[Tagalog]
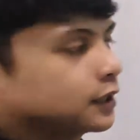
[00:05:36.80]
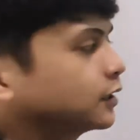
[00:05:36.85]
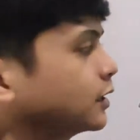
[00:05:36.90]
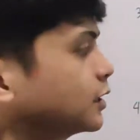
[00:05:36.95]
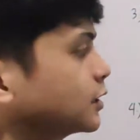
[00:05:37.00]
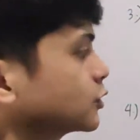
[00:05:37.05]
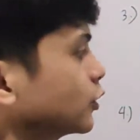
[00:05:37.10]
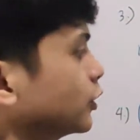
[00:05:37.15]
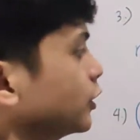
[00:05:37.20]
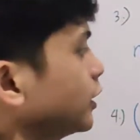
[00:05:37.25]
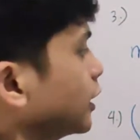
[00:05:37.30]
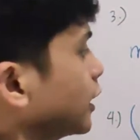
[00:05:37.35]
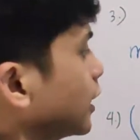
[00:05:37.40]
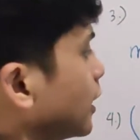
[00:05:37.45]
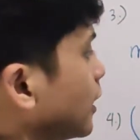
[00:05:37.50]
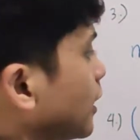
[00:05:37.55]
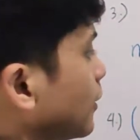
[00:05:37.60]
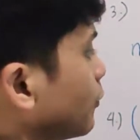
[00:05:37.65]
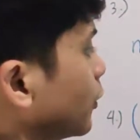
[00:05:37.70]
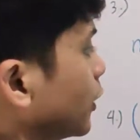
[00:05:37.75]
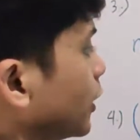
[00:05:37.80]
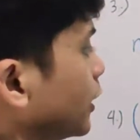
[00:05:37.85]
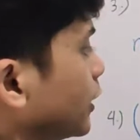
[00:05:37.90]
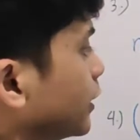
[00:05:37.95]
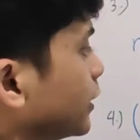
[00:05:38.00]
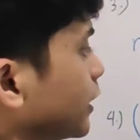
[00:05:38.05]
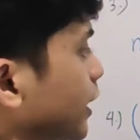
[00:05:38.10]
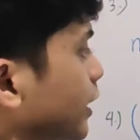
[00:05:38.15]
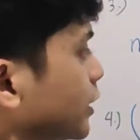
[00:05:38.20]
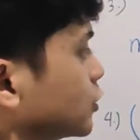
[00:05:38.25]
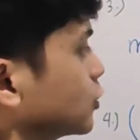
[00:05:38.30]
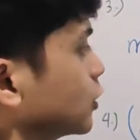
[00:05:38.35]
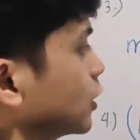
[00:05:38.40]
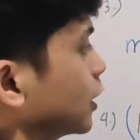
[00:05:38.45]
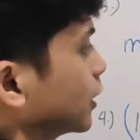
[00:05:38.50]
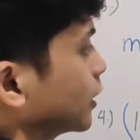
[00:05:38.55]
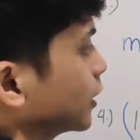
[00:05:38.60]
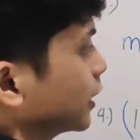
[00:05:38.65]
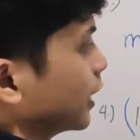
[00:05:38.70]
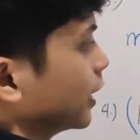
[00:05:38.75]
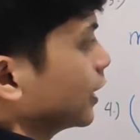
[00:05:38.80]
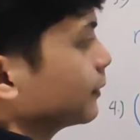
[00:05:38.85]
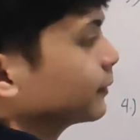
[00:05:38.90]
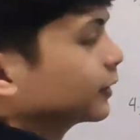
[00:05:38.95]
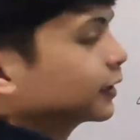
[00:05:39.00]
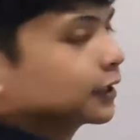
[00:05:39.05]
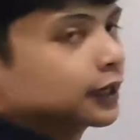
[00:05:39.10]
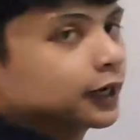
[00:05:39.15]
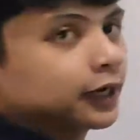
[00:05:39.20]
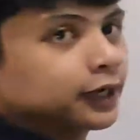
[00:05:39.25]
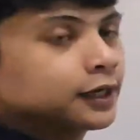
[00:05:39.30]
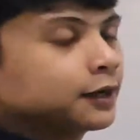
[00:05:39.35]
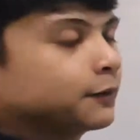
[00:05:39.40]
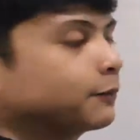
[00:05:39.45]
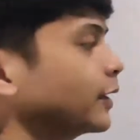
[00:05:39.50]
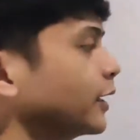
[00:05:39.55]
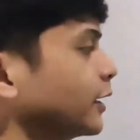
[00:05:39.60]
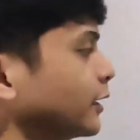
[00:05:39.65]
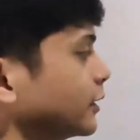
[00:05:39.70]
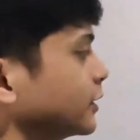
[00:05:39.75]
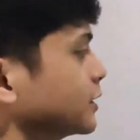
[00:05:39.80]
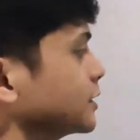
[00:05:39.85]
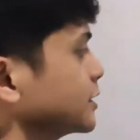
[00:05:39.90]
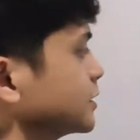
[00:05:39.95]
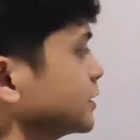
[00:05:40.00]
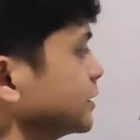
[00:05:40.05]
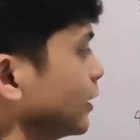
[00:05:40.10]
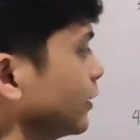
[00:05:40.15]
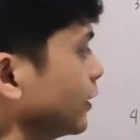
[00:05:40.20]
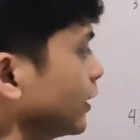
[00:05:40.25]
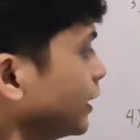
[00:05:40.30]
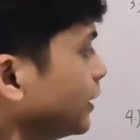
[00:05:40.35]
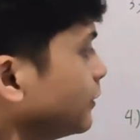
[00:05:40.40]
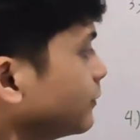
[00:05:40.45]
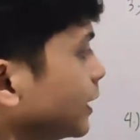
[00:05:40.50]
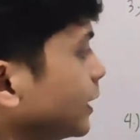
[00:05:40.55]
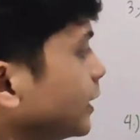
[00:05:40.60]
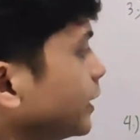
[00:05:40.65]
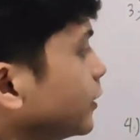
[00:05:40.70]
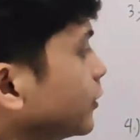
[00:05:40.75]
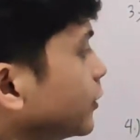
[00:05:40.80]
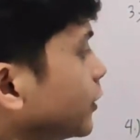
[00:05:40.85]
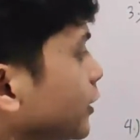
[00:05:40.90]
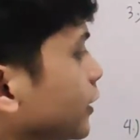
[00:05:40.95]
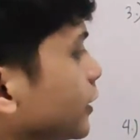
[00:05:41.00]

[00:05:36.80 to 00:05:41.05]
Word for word: so hindi ka pwedeng diretso lang na maglagay ng parenthesis dyan. Okay? Mali yun.